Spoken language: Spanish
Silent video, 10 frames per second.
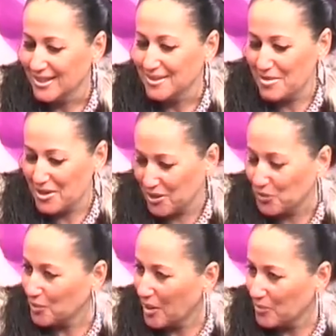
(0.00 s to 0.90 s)
me hicieron
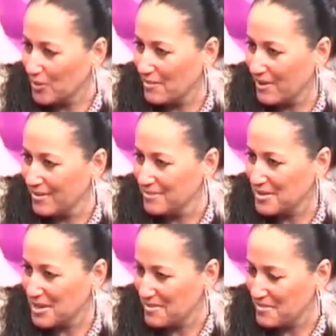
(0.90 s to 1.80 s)
una prueba, me
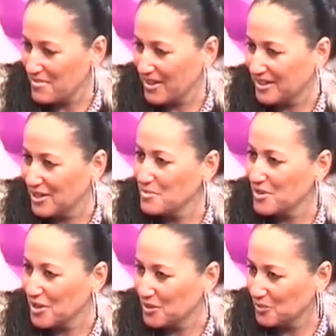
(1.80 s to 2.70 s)
llevé mi vestido, me
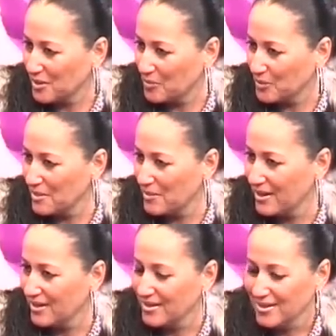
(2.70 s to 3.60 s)
hicieron una prueba
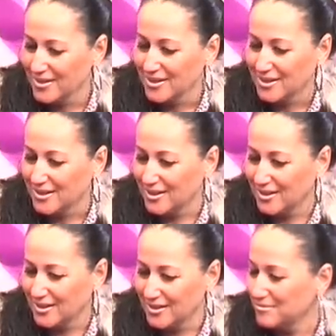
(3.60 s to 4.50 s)

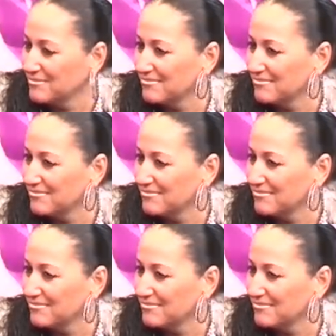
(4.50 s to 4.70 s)
y